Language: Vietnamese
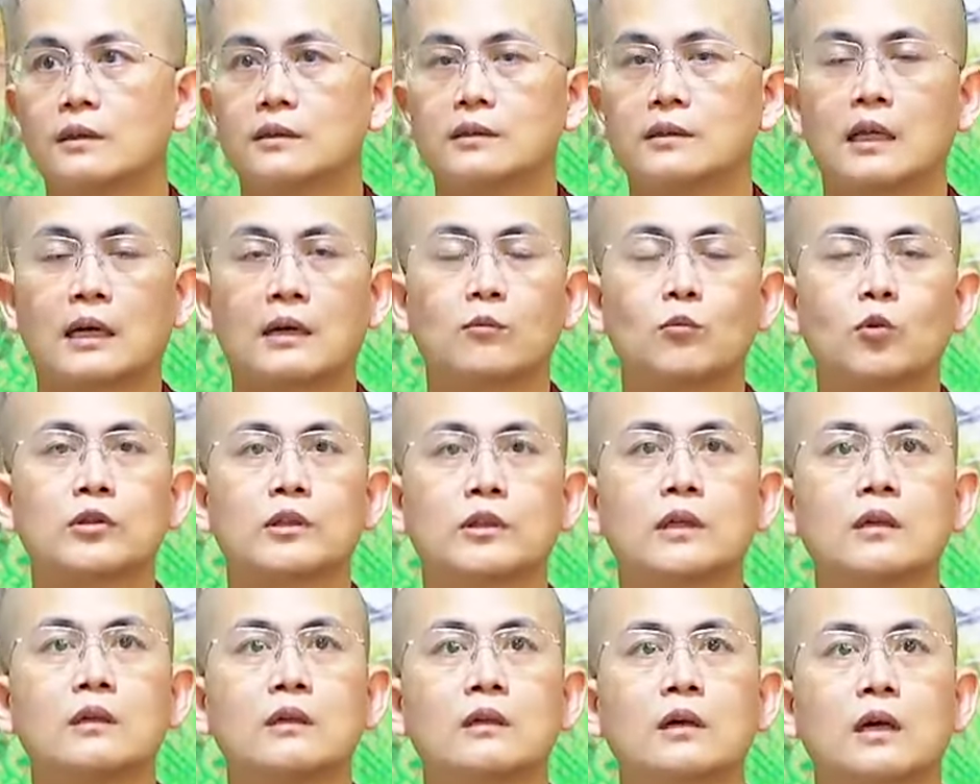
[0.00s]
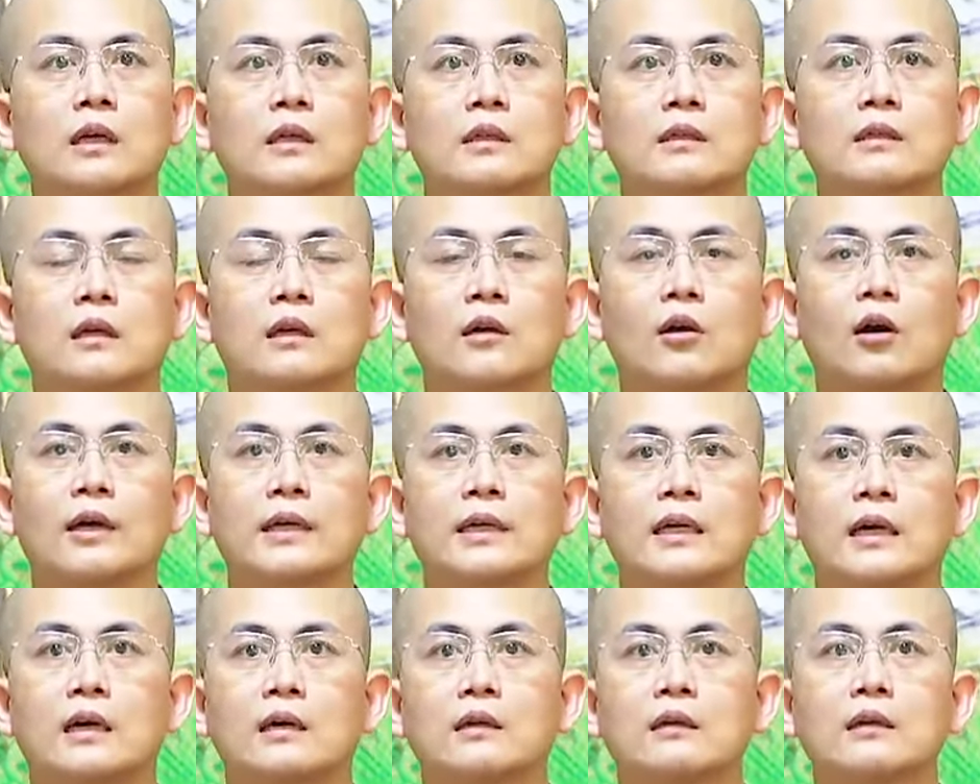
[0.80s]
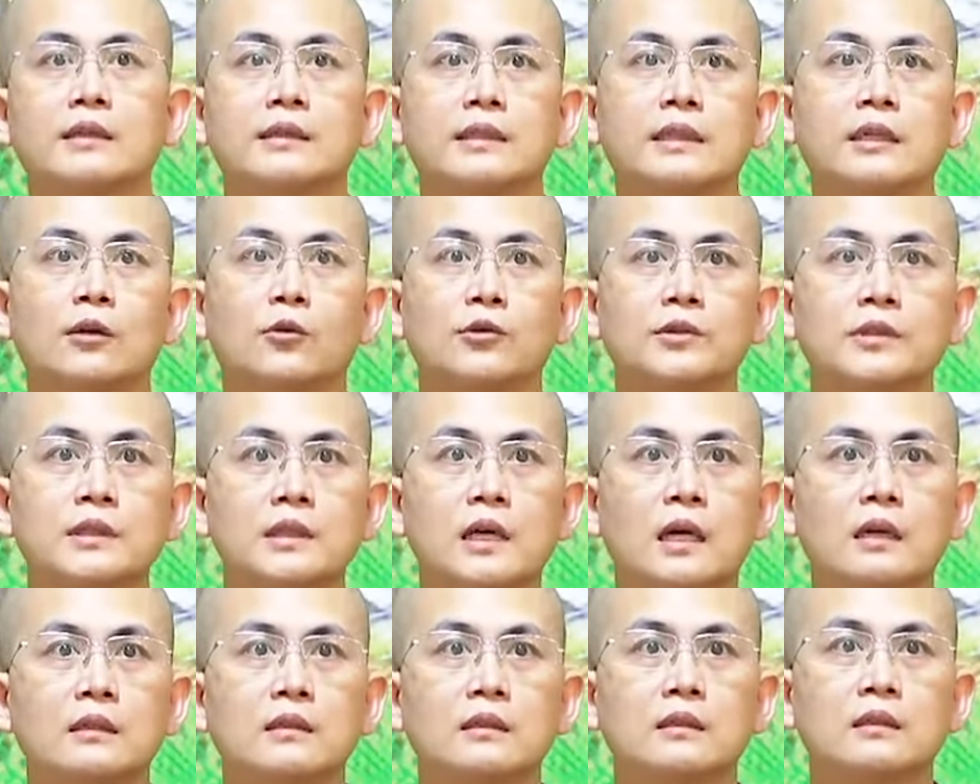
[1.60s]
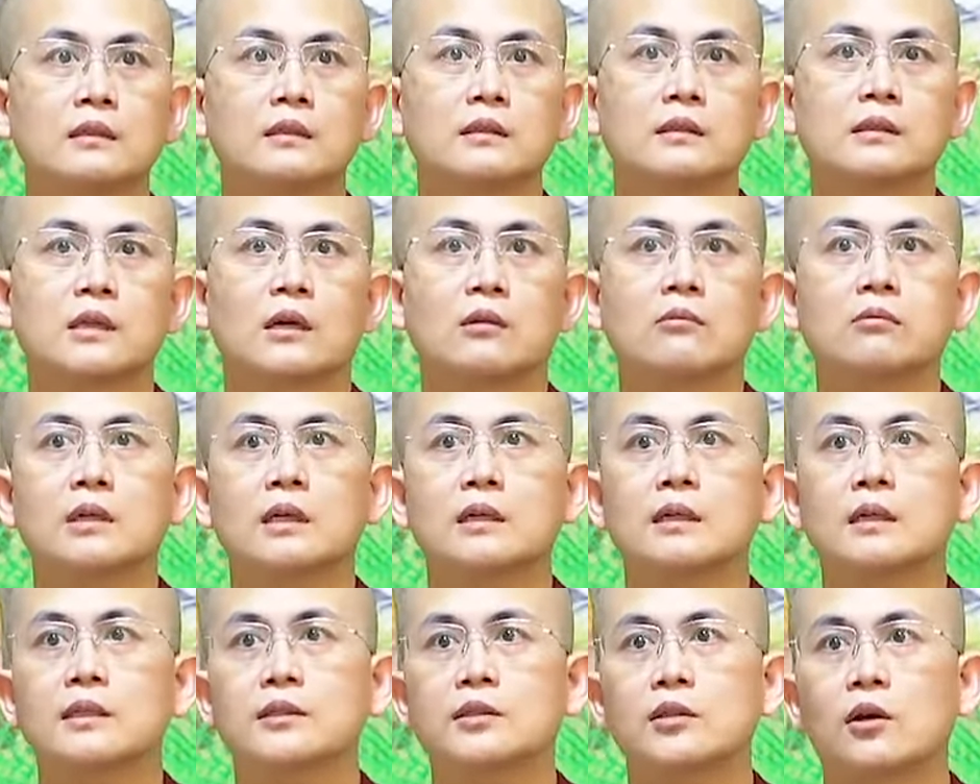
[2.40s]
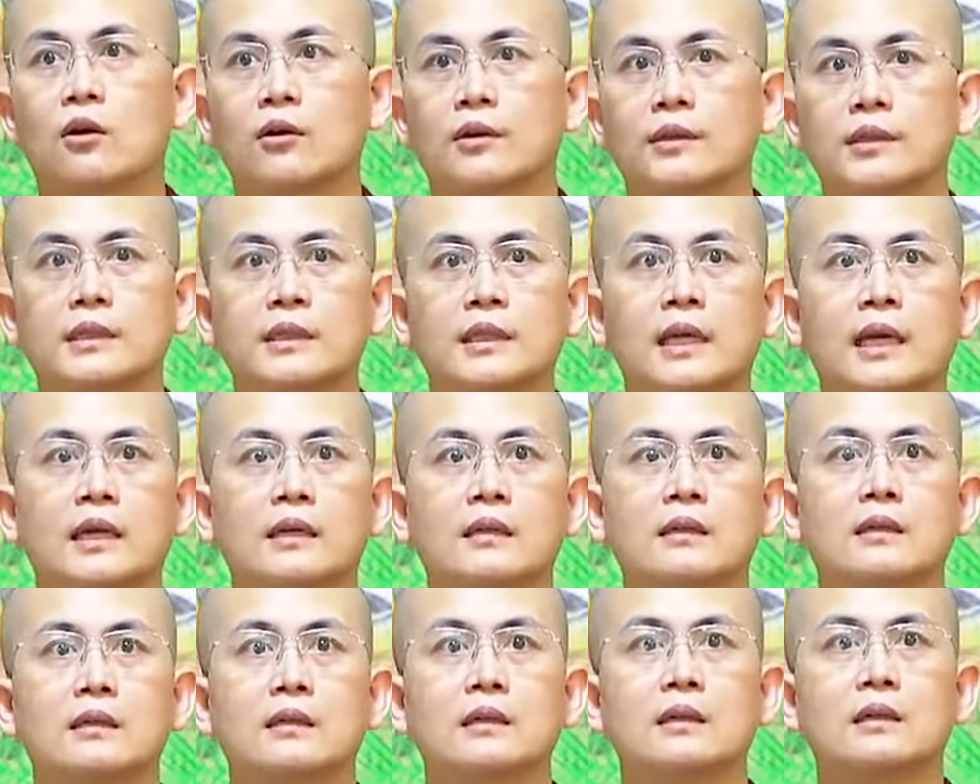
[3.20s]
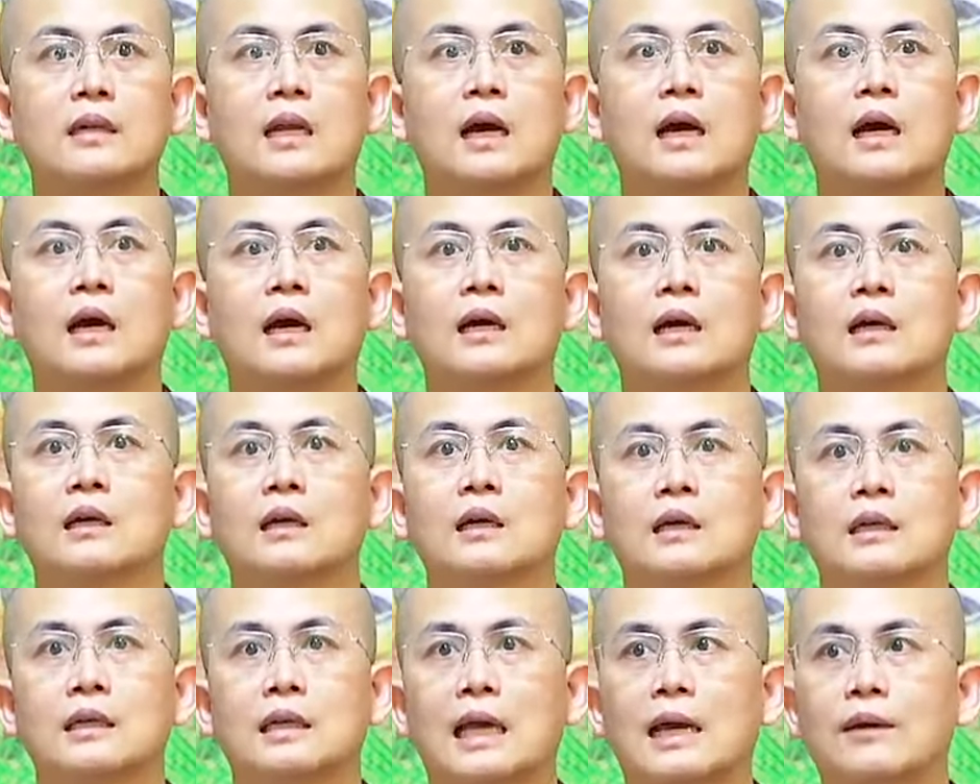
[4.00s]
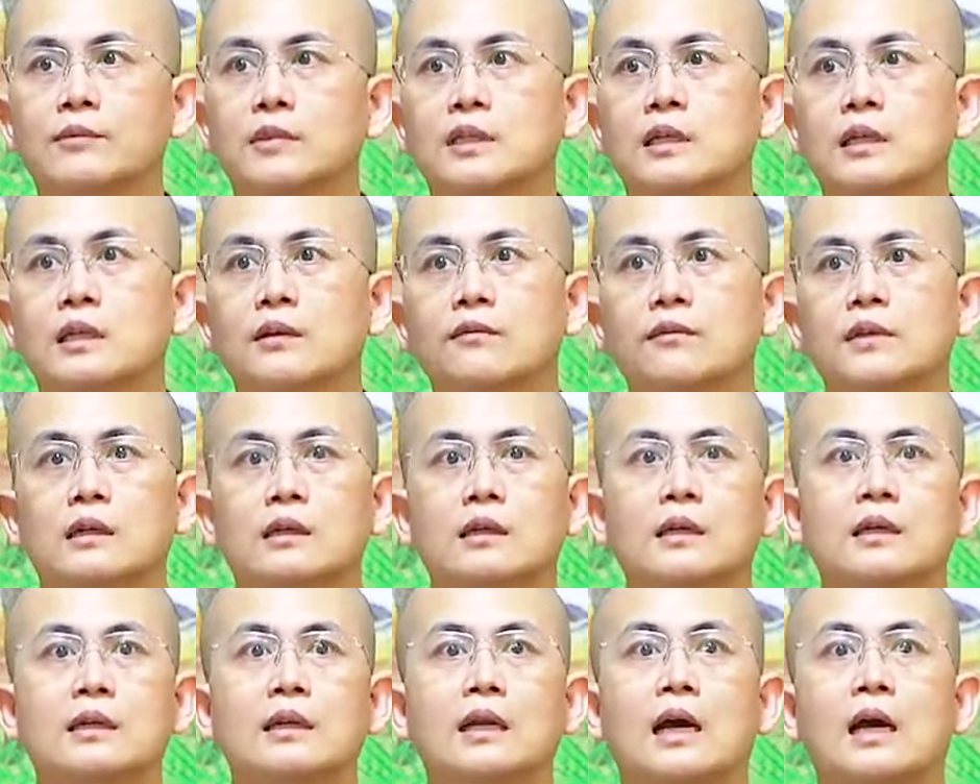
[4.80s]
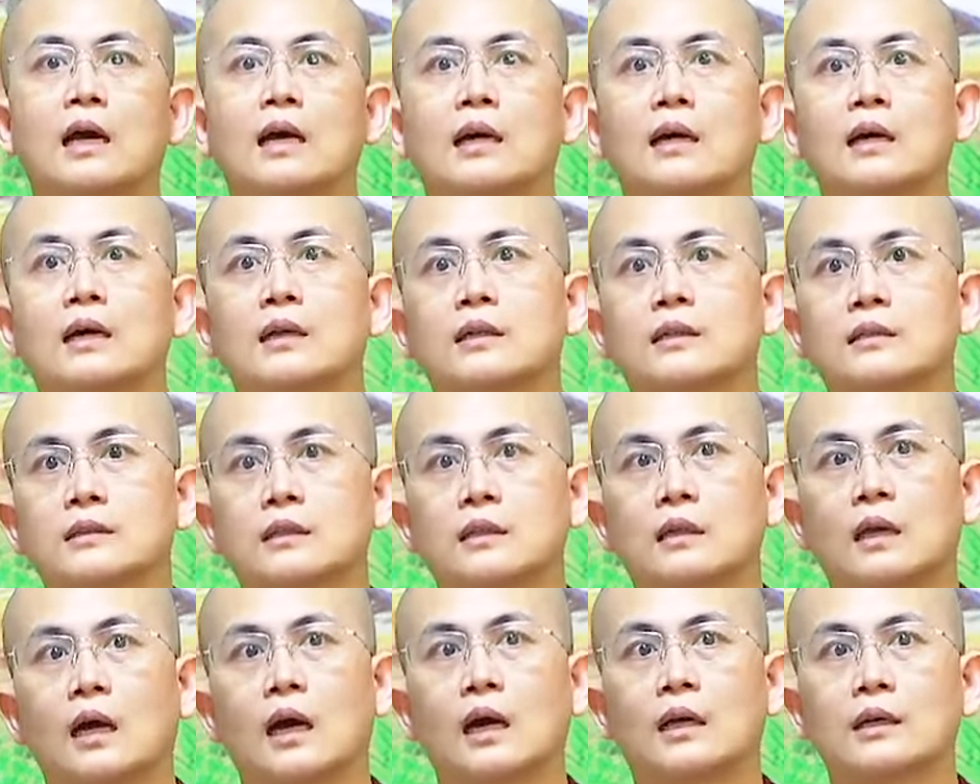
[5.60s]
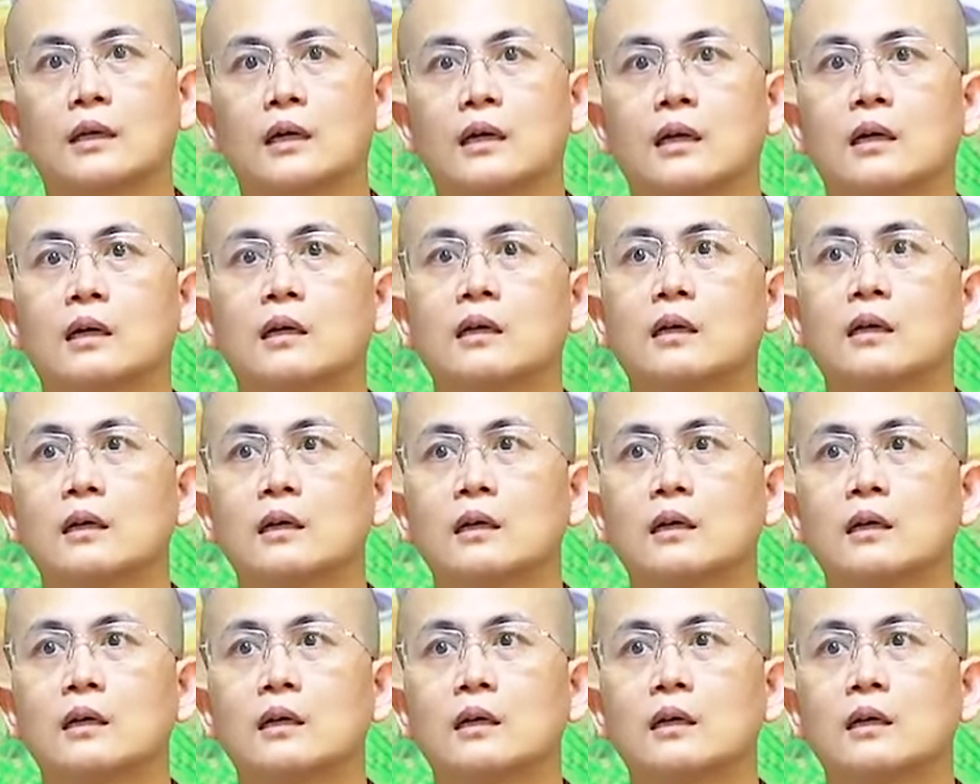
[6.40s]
là một cái người được gọi là người tiểu nhân sống rất là nhỏ nhen rất là làm những cái việc rất là à,